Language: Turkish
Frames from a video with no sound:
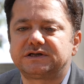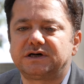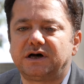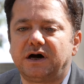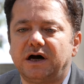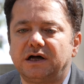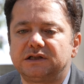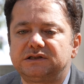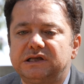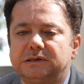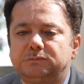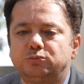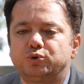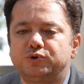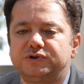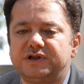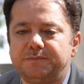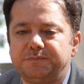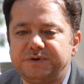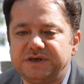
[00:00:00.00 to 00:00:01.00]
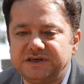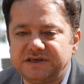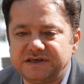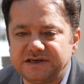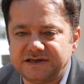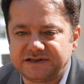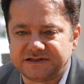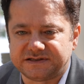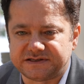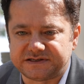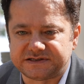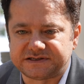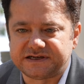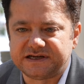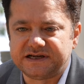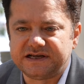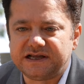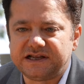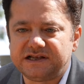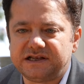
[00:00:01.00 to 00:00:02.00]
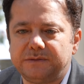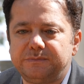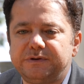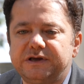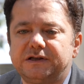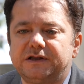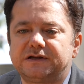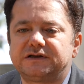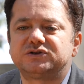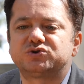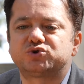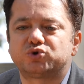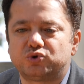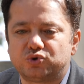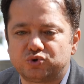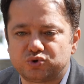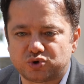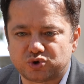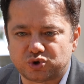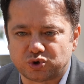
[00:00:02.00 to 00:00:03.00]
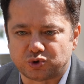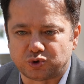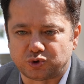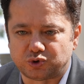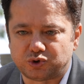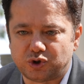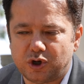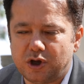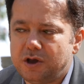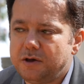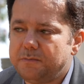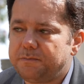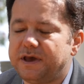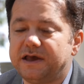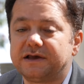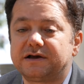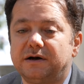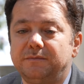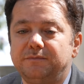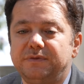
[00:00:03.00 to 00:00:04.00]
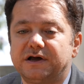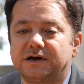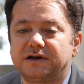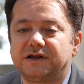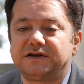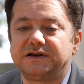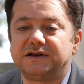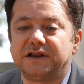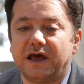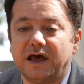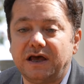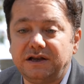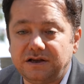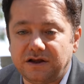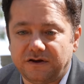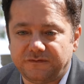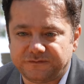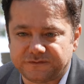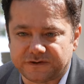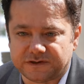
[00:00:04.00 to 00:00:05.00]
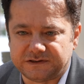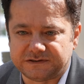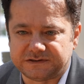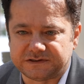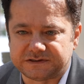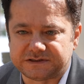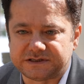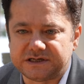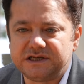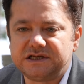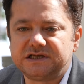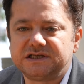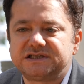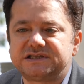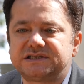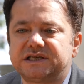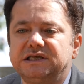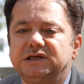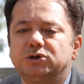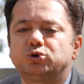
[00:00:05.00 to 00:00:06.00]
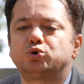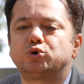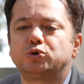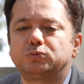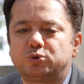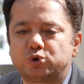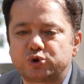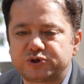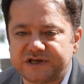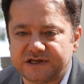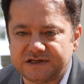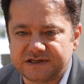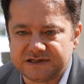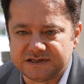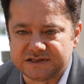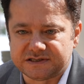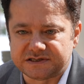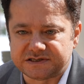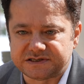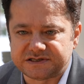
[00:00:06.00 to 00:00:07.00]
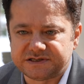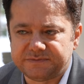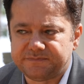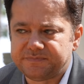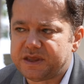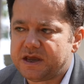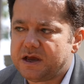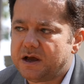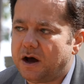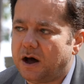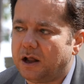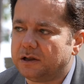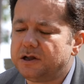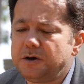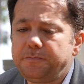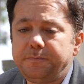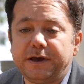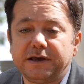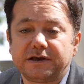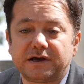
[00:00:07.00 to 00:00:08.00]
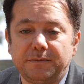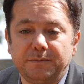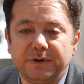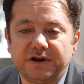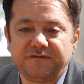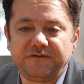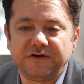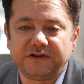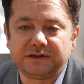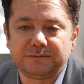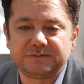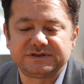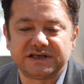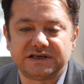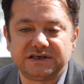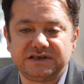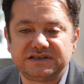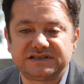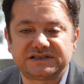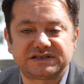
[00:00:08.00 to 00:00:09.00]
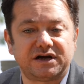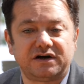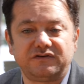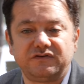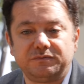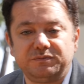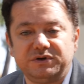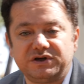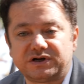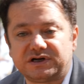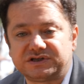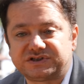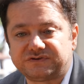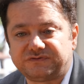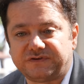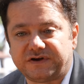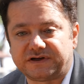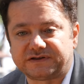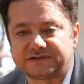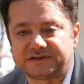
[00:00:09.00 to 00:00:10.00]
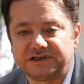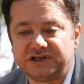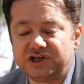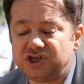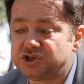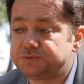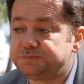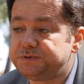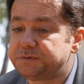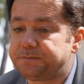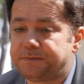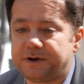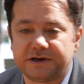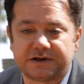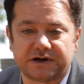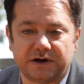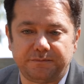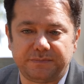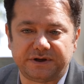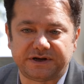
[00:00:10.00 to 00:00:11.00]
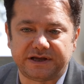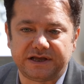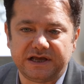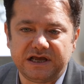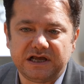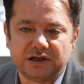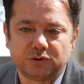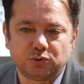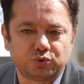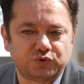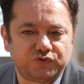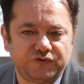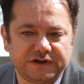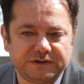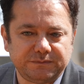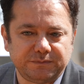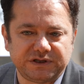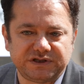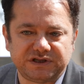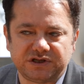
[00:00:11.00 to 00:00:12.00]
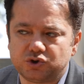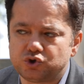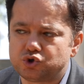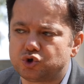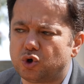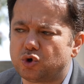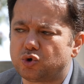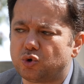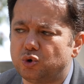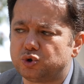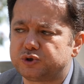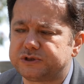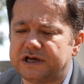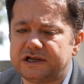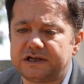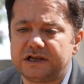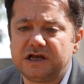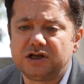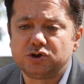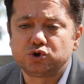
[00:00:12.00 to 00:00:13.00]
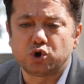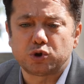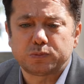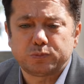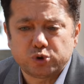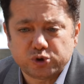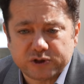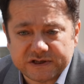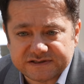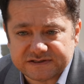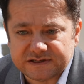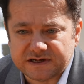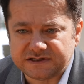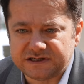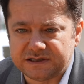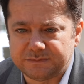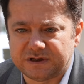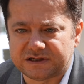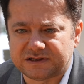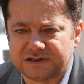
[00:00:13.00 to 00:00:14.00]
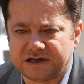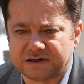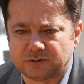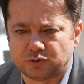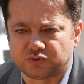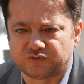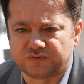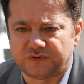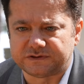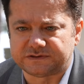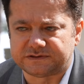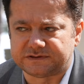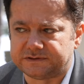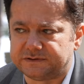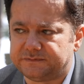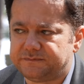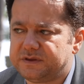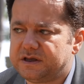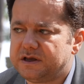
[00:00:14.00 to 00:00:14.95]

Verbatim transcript: Hatemun Nebiyyindir. Nebilerin sonuncusudur. Peygamberlerin en eftalidir. Seyyidul Murselindir. Allah Peygamber Efendimiz'e İsra ve Miracı verdi. Hiçbir peygambere lütfetmediği çok özel, çok müstesna nimetler lütfetti.